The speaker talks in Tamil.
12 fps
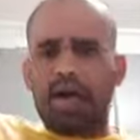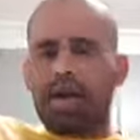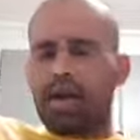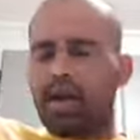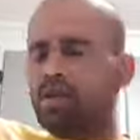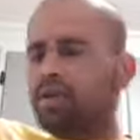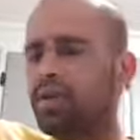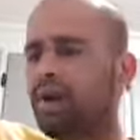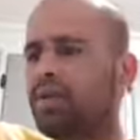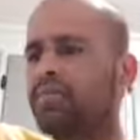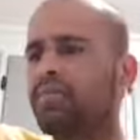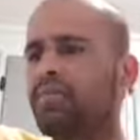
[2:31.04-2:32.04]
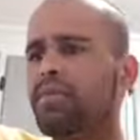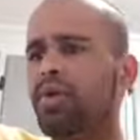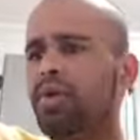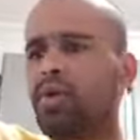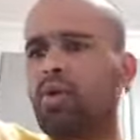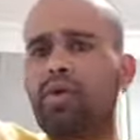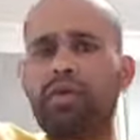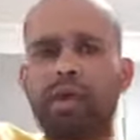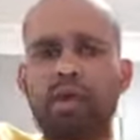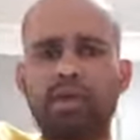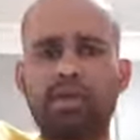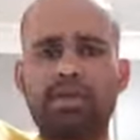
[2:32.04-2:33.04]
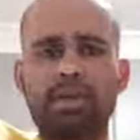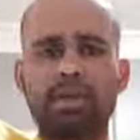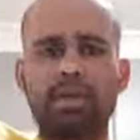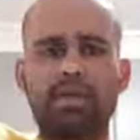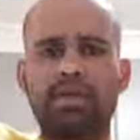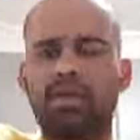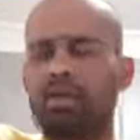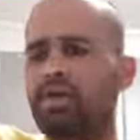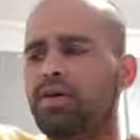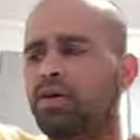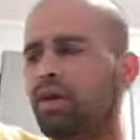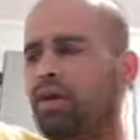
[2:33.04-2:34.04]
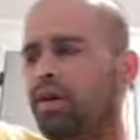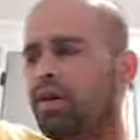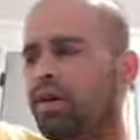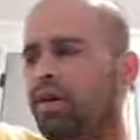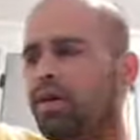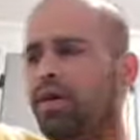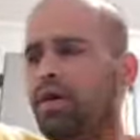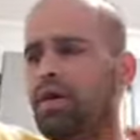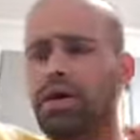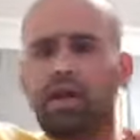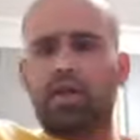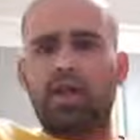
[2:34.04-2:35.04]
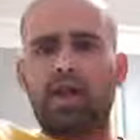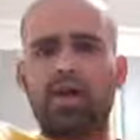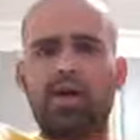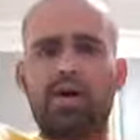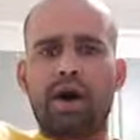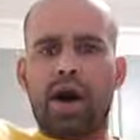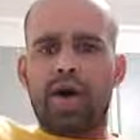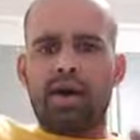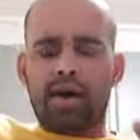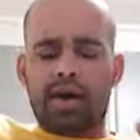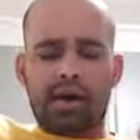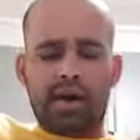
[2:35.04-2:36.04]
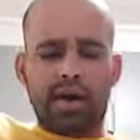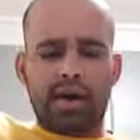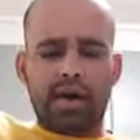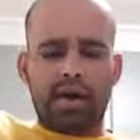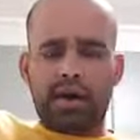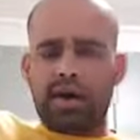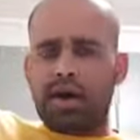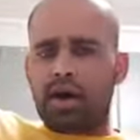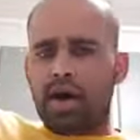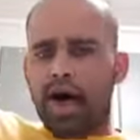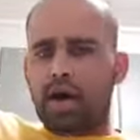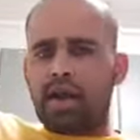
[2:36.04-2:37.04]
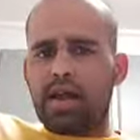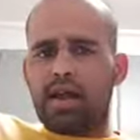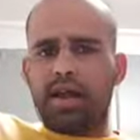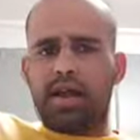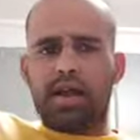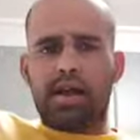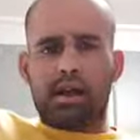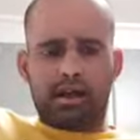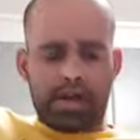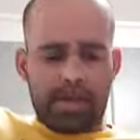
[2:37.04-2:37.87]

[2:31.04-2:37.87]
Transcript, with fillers: நடத்தினாலும் கோவில்களில் சென்று நீங்கள் எத்தனையோ ஆயிரக்கணக்கான ஆயிரக்கணக்கான